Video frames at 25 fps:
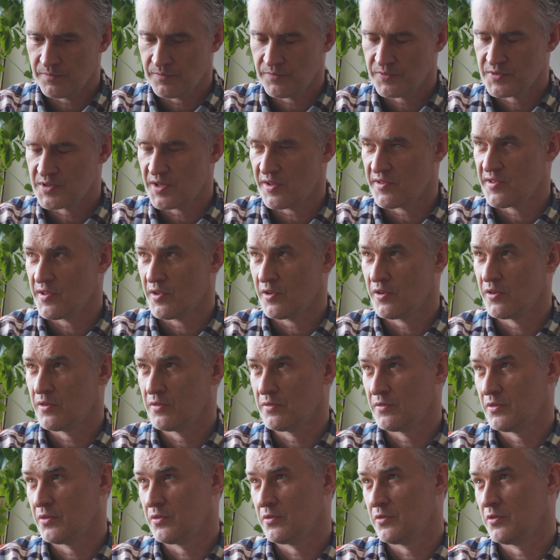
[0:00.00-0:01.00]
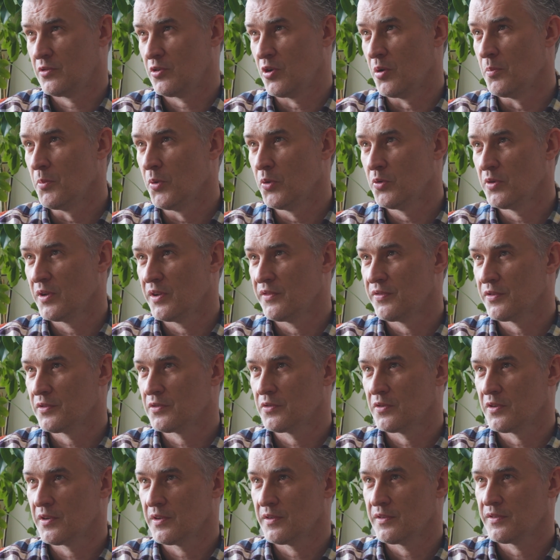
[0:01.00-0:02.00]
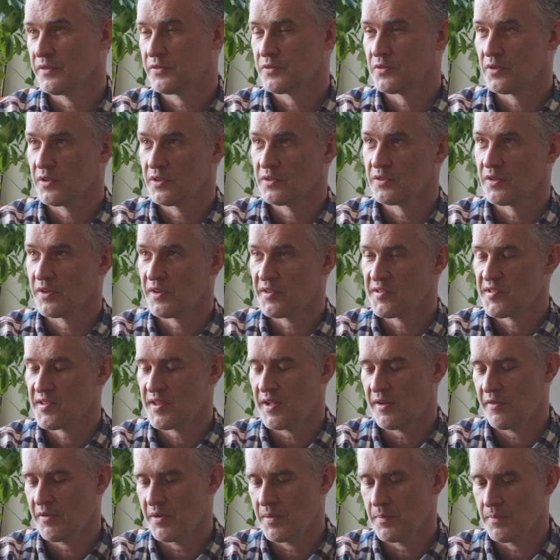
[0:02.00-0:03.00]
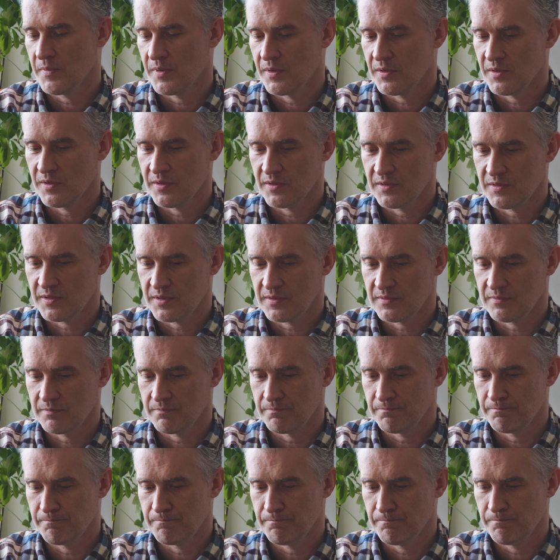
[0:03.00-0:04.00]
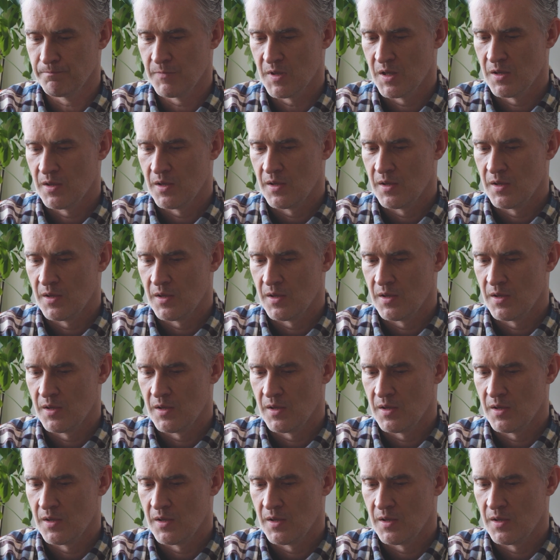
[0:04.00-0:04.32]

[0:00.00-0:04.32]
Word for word: w czasach komuny, w których, w których dorastałem, y, mm,